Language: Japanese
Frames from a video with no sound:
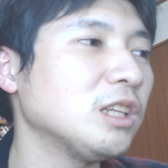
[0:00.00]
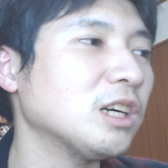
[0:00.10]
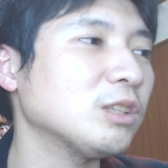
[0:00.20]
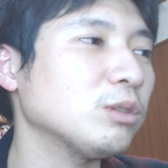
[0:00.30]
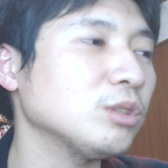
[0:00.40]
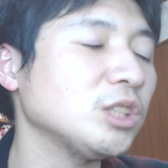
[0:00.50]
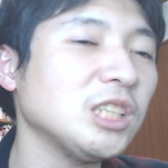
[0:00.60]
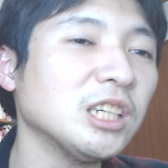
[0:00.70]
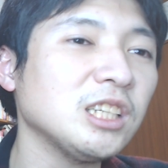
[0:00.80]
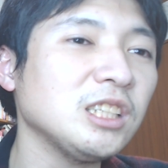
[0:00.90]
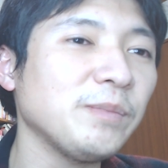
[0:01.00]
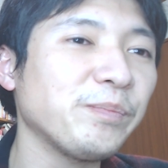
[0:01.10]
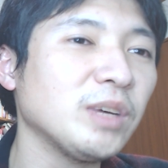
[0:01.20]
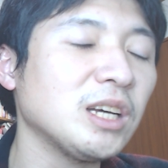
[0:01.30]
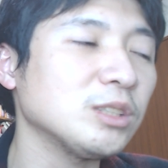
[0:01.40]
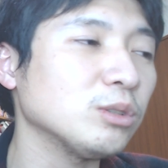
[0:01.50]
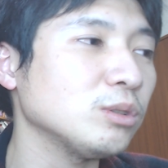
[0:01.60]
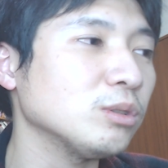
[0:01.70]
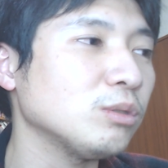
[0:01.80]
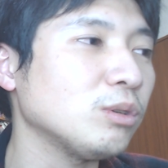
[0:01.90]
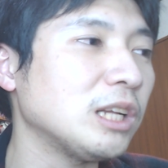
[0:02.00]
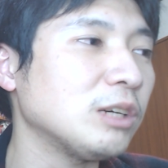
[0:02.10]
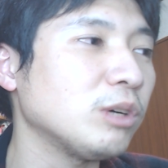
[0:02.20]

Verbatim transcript: だから年明けにまあ続々